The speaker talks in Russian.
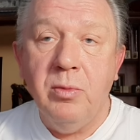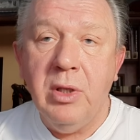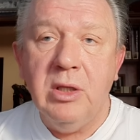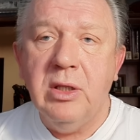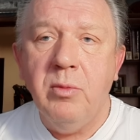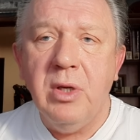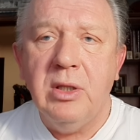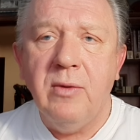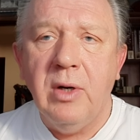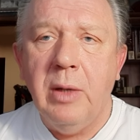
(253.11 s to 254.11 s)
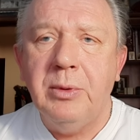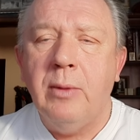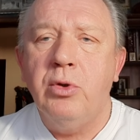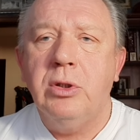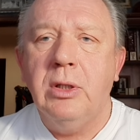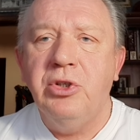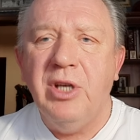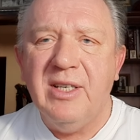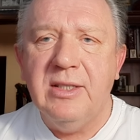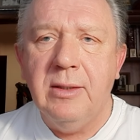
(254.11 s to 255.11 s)
и мне, мне давали, потому что
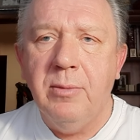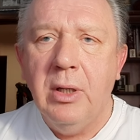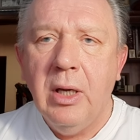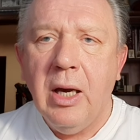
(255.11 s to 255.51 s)
частным